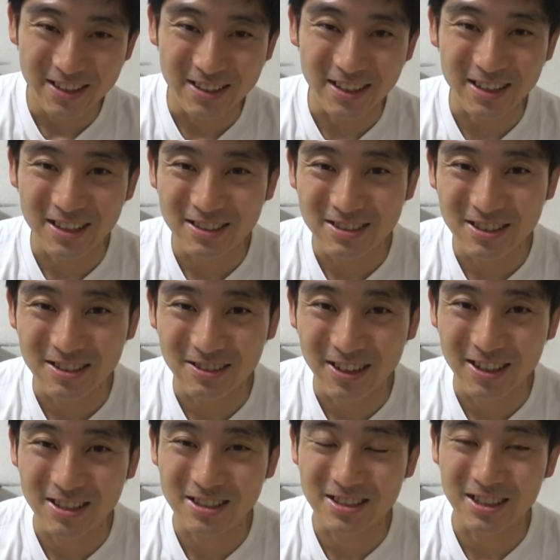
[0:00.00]
泣けるシーンの
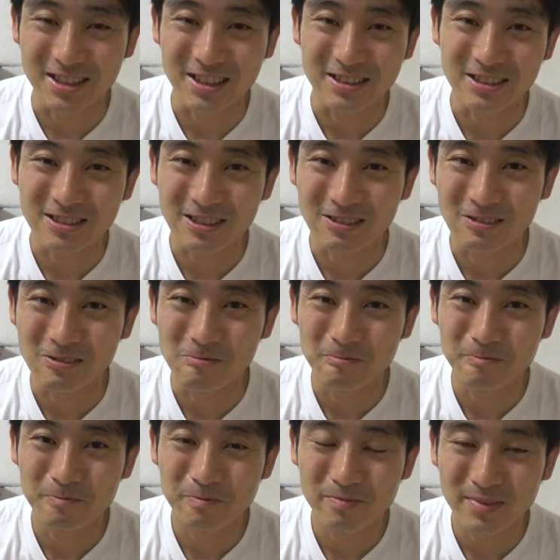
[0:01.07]
話だったんですけど
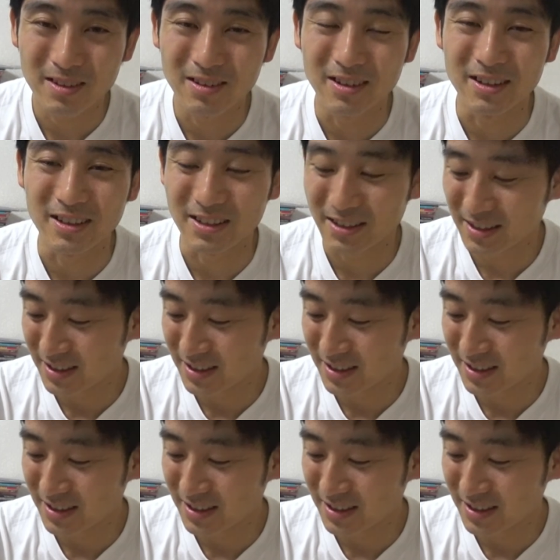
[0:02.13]
はい